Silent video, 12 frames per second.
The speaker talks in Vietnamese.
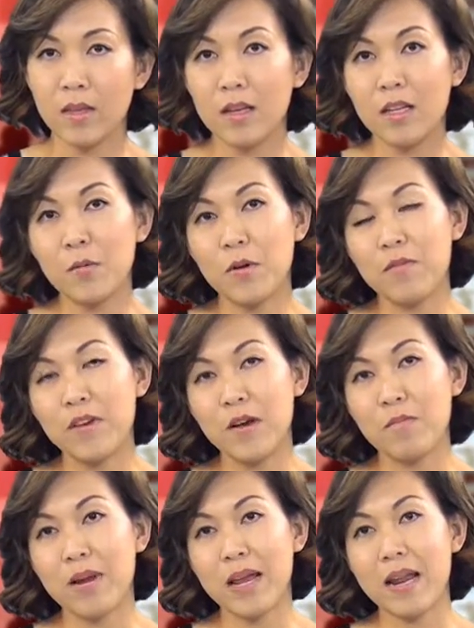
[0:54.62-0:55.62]
Kính thưa quý vị,
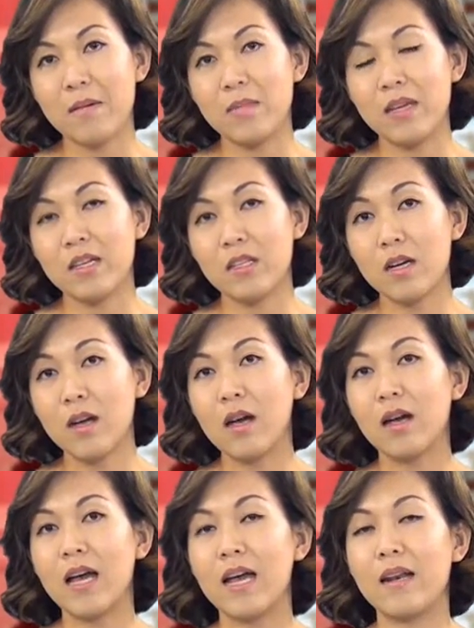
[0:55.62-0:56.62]
hôm nay Nam Yến rất
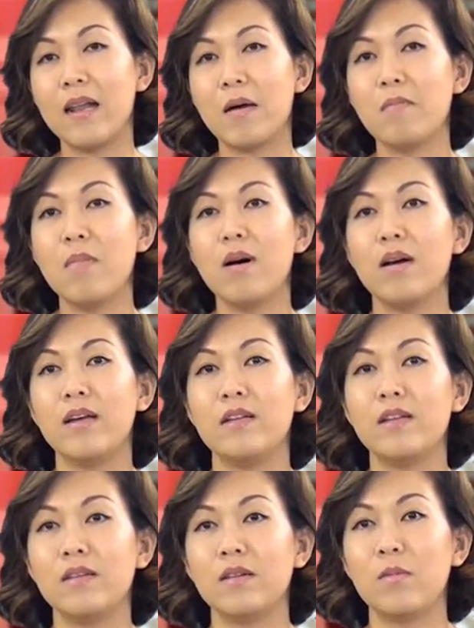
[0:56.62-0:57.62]
hân hạnh đã mời
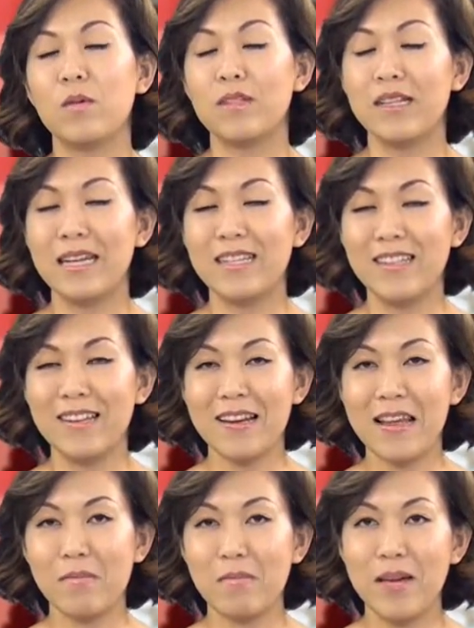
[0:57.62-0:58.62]
được một người khách rất là
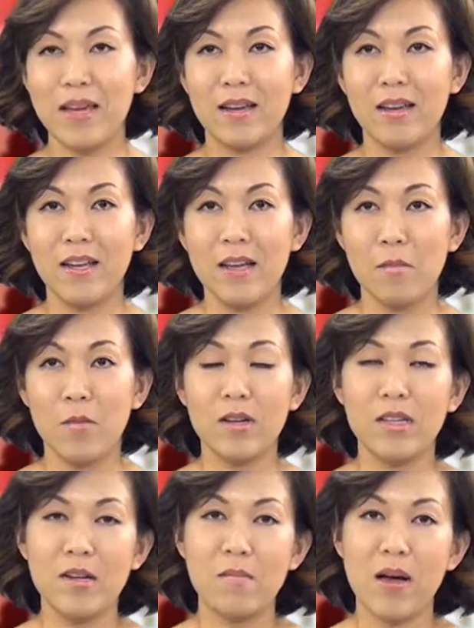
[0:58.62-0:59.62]
đặc biệt, một
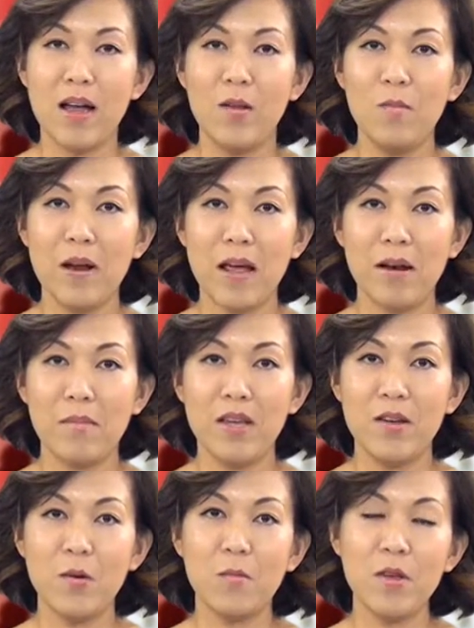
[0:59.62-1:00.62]
người mà lúc nào Nam
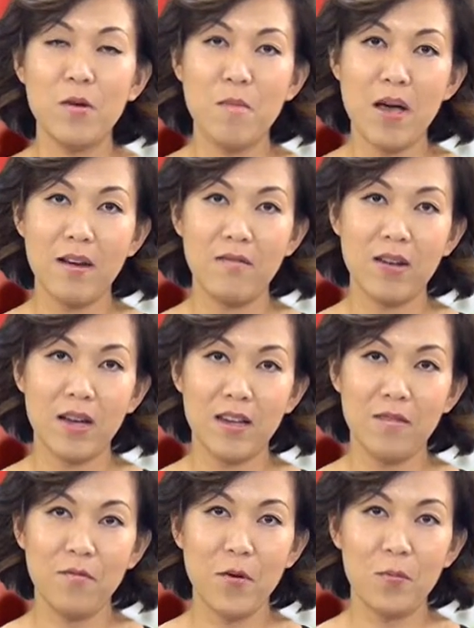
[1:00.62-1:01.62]
Yến cũng yêu mến và
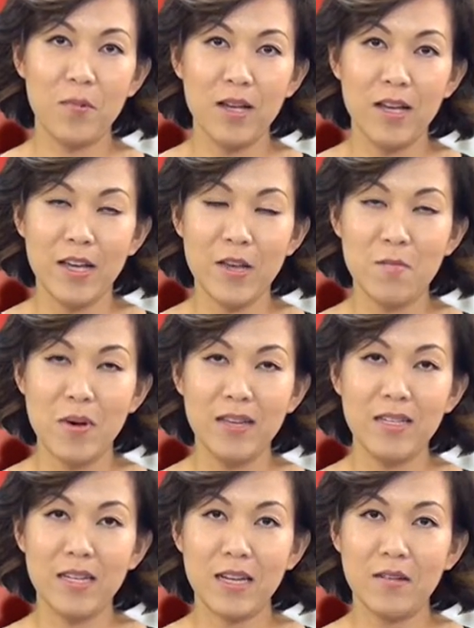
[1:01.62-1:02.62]
kính phục. Yêu
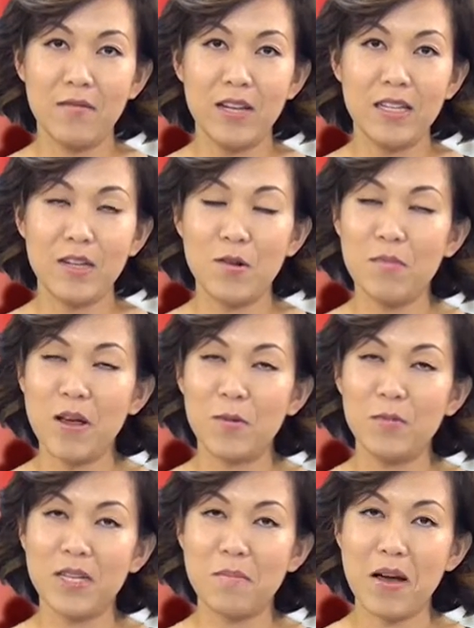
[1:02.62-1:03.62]
mến chị vì chị lúc nào
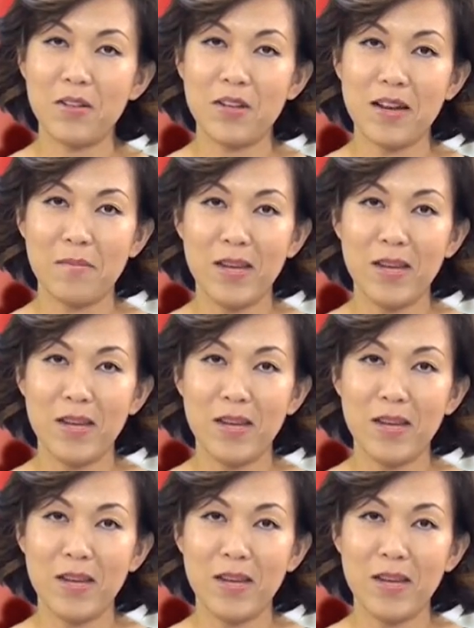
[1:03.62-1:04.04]
cũng chỉ bảo cho Nam